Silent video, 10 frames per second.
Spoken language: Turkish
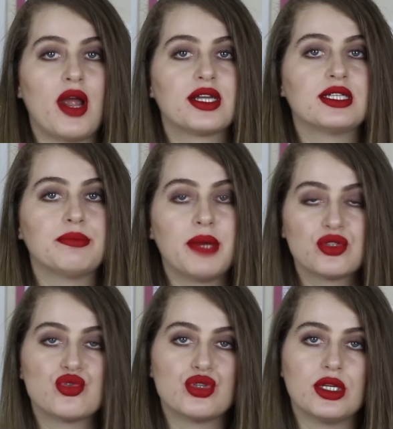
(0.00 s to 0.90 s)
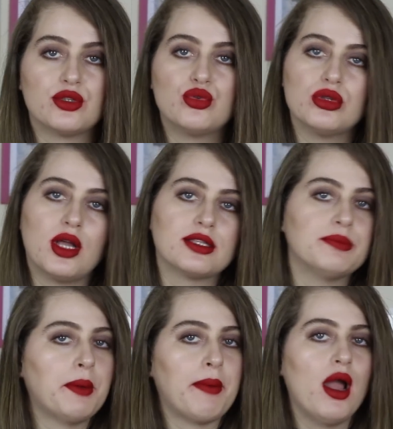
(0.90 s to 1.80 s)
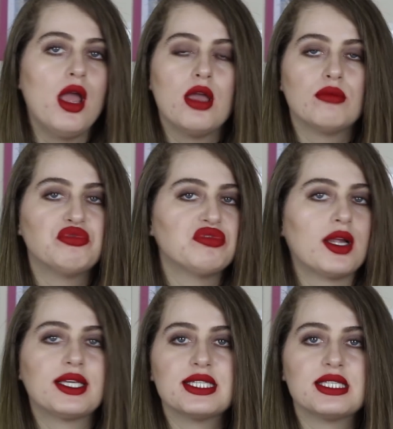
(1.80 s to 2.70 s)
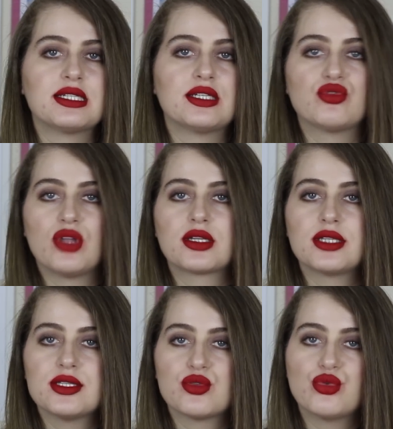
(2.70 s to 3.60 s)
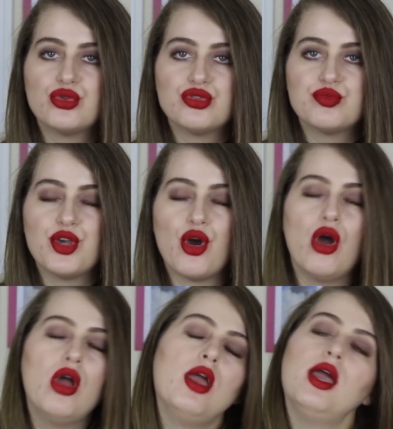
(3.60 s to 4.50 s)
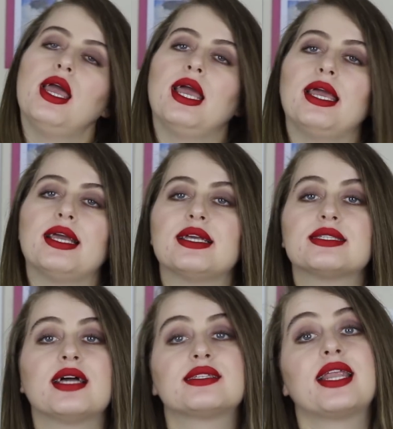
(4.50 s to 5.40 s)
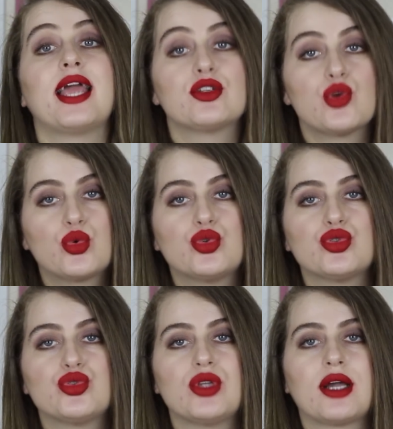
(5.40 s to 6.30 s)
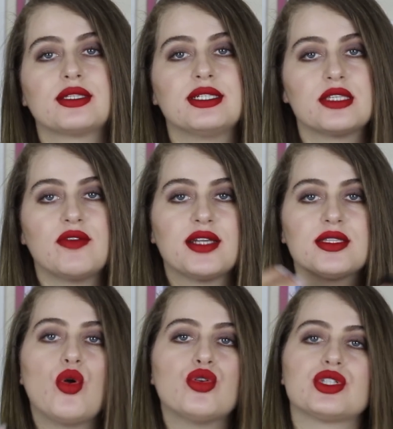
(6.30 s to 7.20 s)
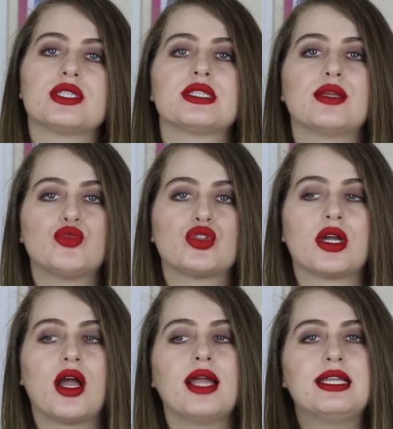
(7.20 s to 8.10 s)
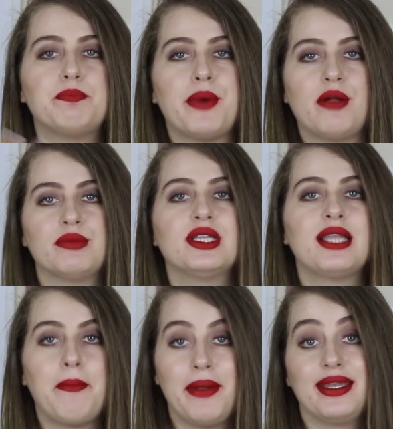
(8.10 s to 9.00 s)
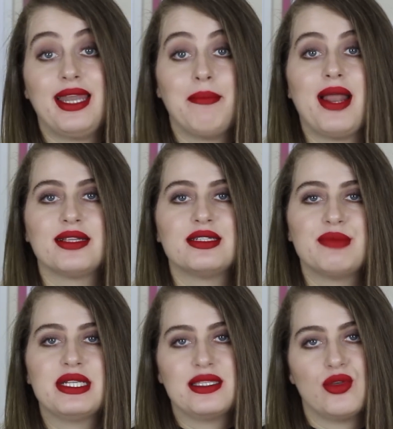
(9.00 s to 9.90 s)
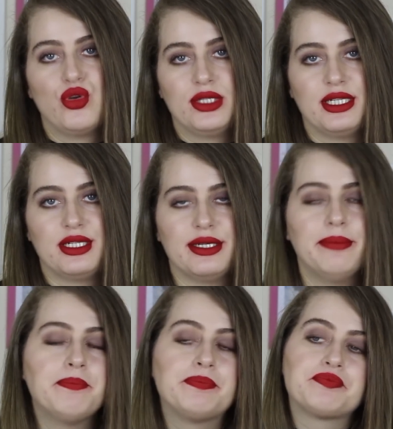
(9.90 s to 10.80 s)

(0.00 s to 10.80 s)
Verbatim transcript: markanın mat rujlarını kullandım ama bunlar kesinlikle dudaklarınızı kurutmuyor. E, zaten eğer çok kuru dudaklarınız varsa öncesinde mutlaka lip balmla nem, nemlendirmenizi öneririm.